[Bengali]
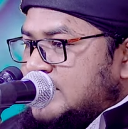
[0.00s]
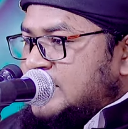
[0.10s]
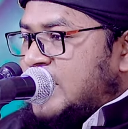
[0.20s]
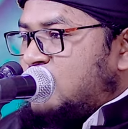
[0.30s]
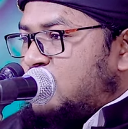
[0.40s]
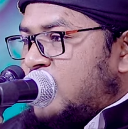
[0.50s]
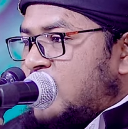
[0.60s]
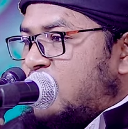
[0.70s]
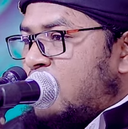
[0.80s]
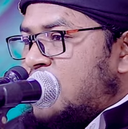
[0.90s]
যেহেতু
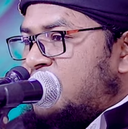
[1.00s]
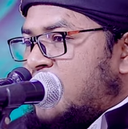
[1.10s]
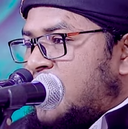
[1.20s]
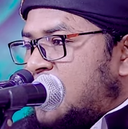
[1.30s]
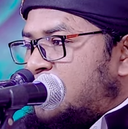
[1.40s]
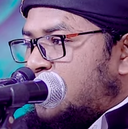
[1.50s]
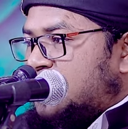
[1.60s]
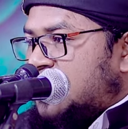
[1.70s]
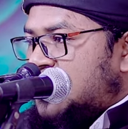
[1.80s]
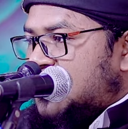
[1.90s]
এই খলিফা এই
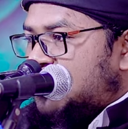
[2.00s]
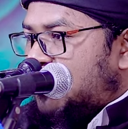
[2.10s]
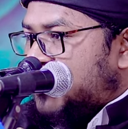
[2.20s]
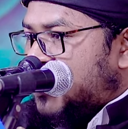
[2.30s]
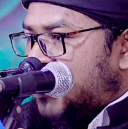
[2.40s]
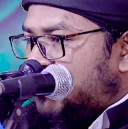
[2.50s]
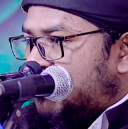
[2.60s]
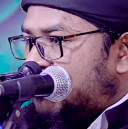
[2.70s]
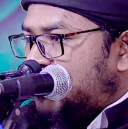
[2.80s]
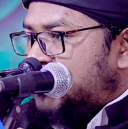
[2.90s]
প্রতিনিধি বনি আদম